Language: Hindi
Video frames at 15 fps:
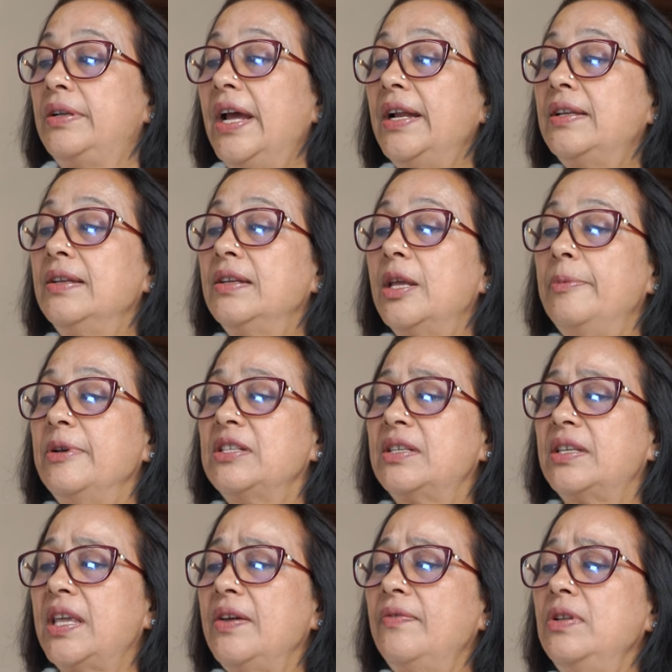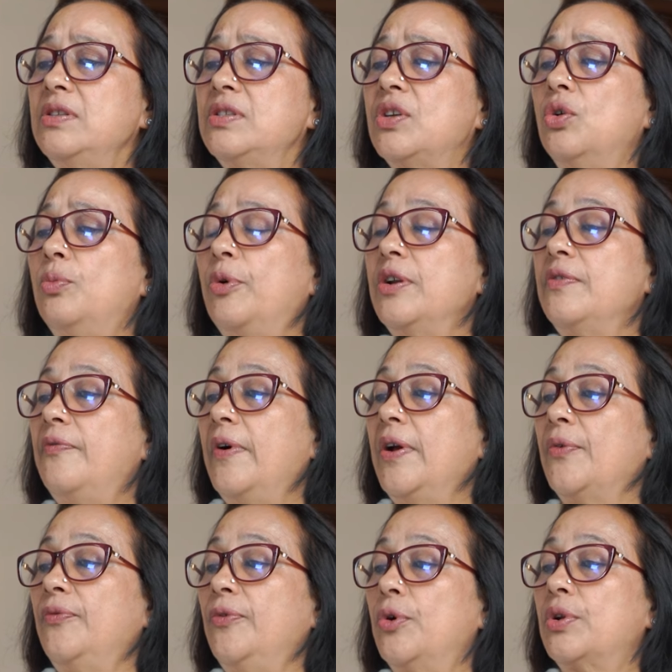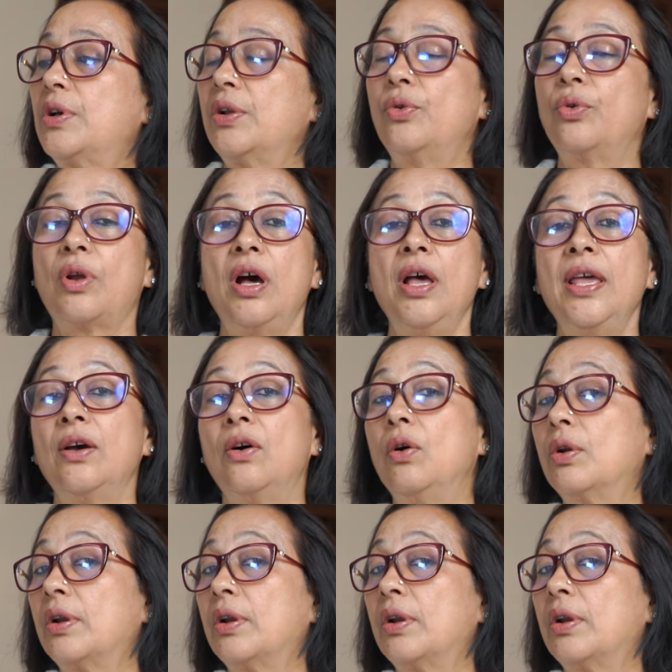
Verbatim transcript: डेट इनके पास केवल 0.4 करोड़ का है